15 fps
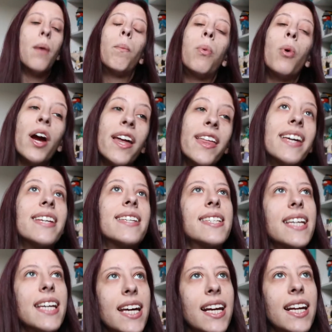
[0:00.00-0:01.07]
Puede
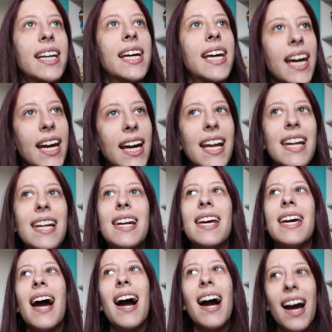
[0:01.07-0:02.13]
ser que
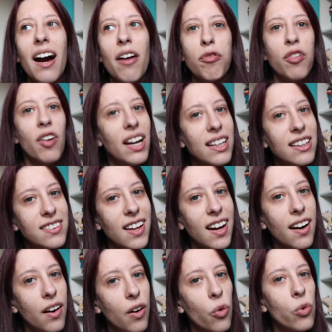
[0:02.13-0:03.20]
le haga
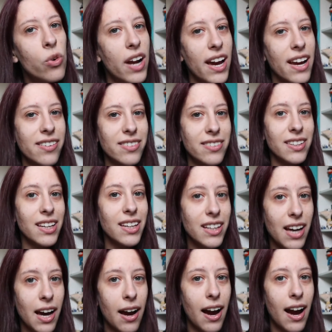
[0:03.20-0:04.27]
falta una
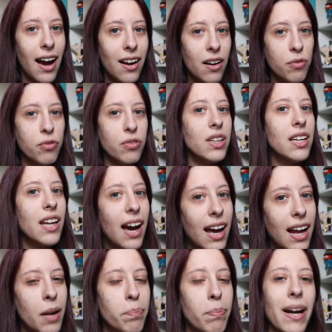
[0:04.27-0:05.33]
escena al
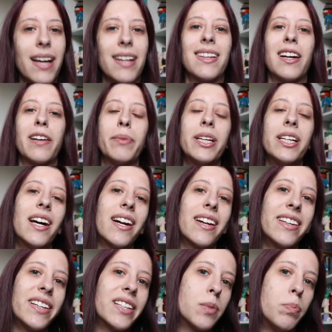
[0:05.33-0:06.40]
final para terminar
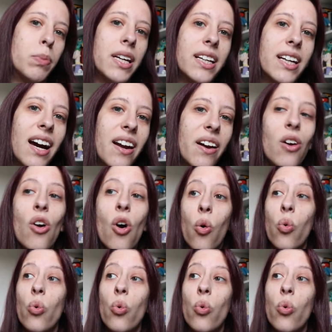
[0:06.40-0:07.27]
de explicar